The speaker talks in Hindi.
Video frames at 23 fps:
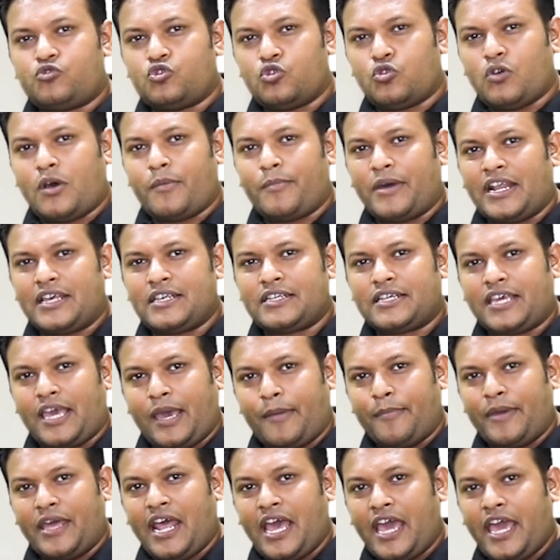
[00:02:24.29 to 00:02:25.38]
जो हमारा
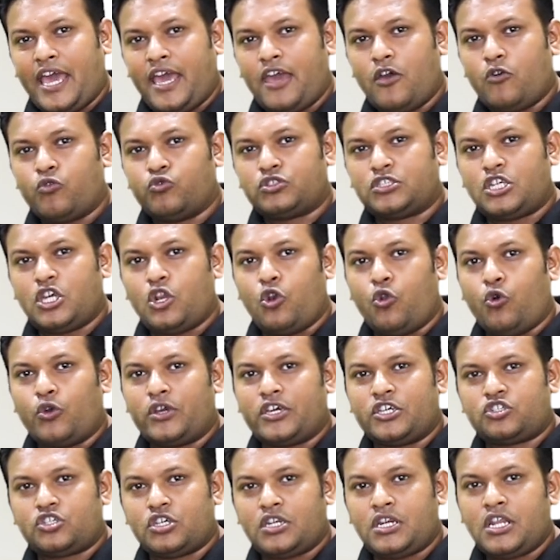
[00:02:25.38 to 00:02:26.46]
कैमरा है उसकी
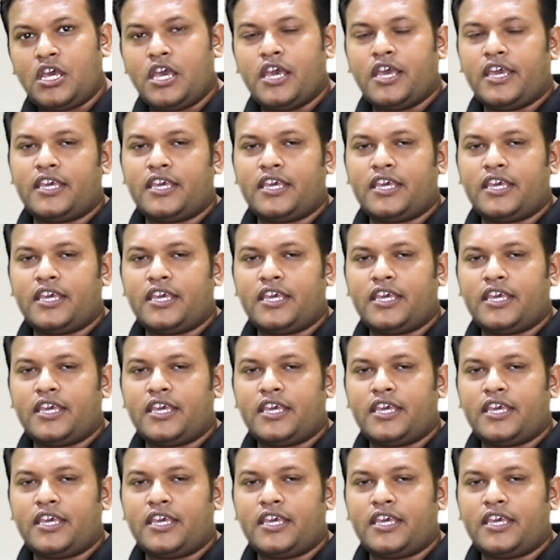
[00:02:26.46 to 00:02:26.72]
लोकेशन